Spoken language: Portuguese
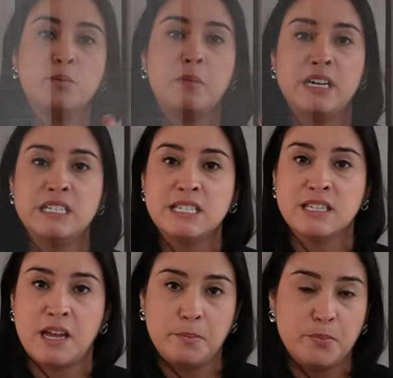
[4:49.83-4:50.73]
mais
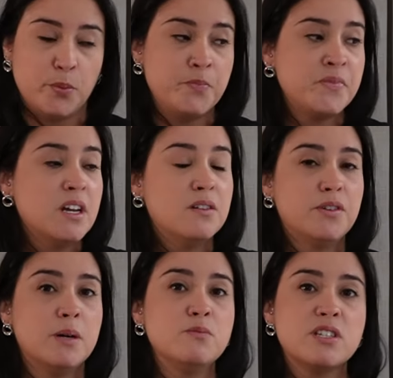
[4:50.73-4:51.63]
tempo.
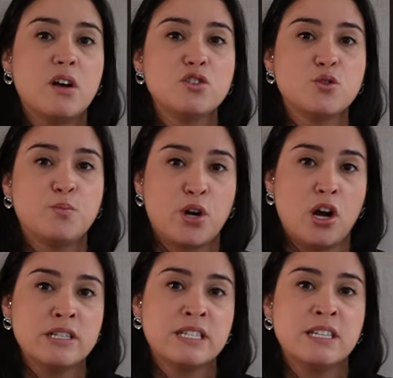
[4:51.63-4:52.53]
Vamos aos
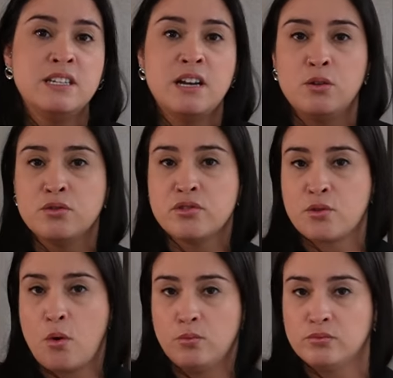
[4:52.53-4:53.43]
prós e aos
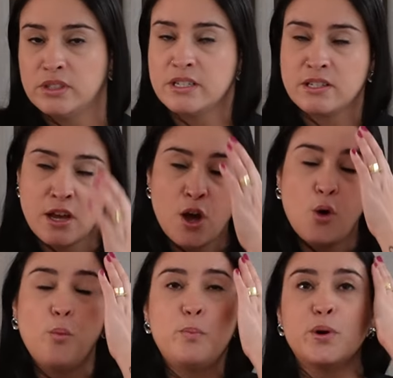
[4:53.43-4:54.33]
contras.
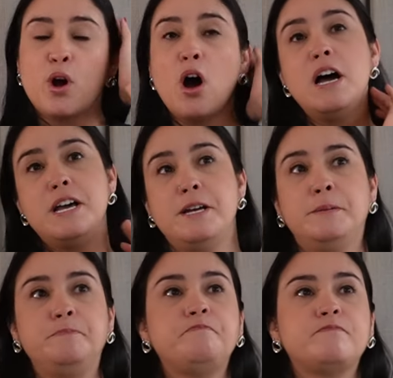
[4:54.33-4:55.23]
O pró
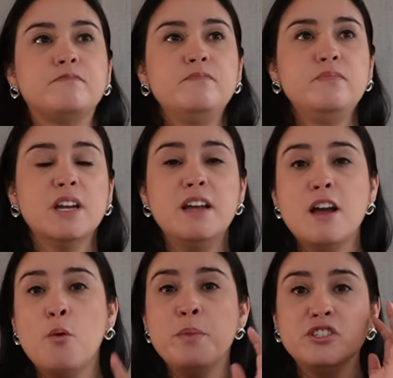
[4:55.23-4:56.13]
é
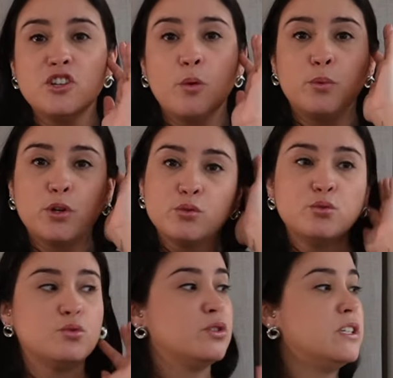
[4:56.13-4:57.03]
Realmente é um
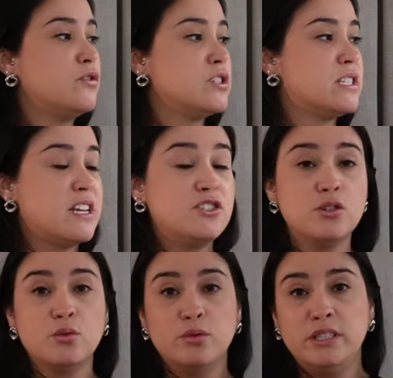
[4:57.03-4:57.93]
produto que você
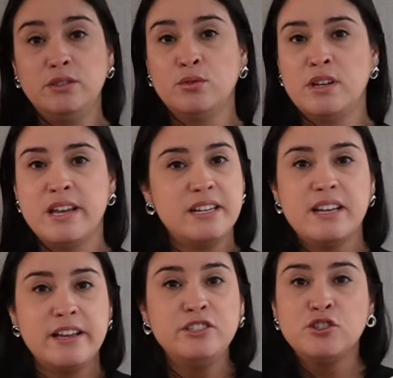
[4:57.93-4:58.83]
diluindo, ele
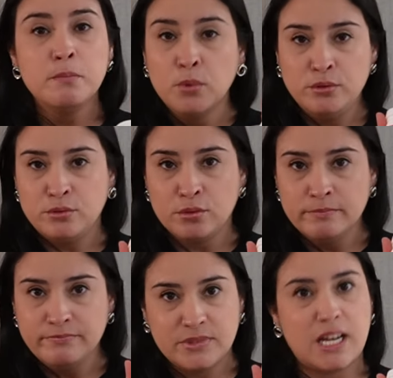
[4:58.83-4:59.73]
rende muito
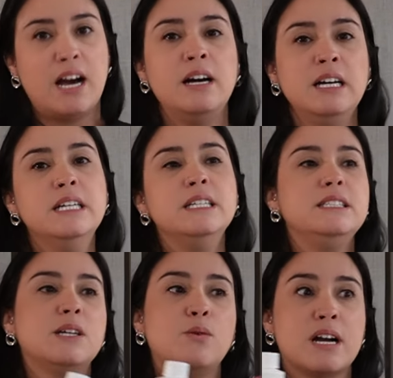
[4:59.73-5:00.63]
tá?
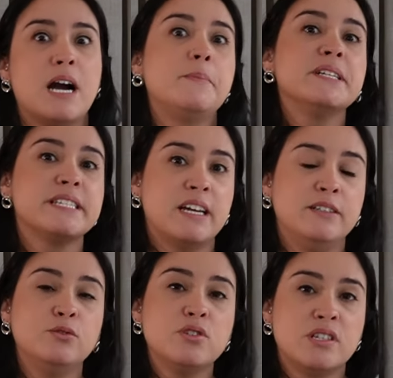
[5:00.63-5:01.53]
Então acaba
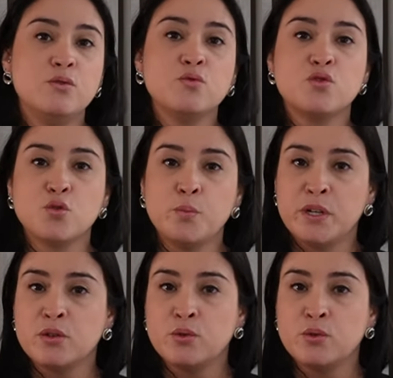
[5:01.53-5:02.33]
saindo sim um super